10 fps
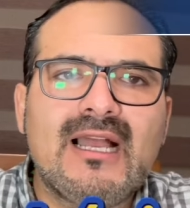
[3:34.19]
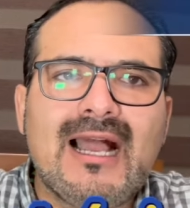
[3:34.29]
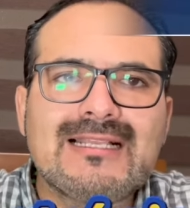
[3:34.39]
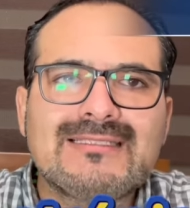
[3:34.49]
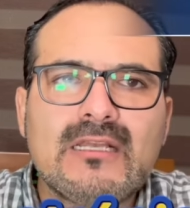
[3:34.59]

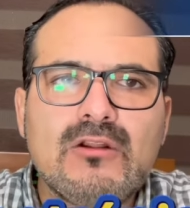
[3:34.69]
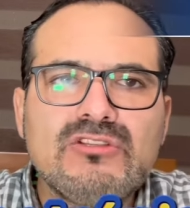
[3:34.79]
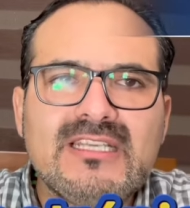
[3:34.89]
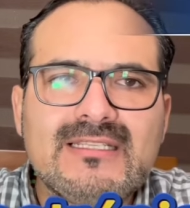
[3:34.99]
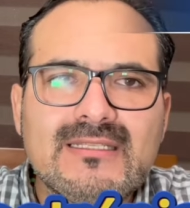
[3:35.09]
hasta
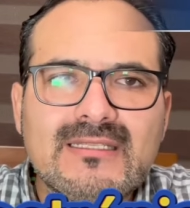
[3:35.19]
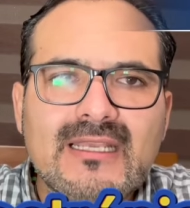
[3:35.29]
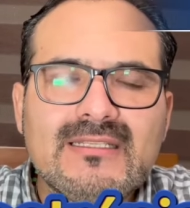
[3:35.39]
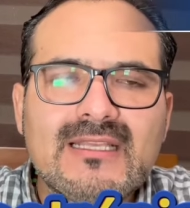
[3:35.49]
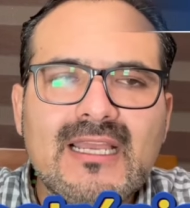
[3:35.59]
los
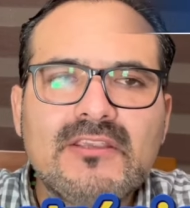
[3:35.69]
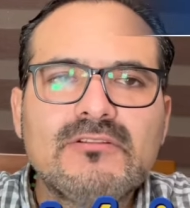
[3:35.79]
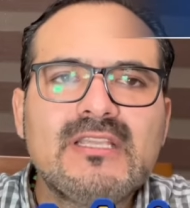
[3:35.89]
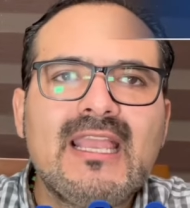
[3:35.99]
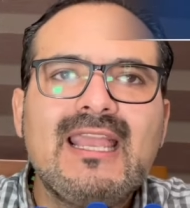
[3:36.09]
16
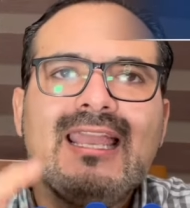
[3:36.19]
años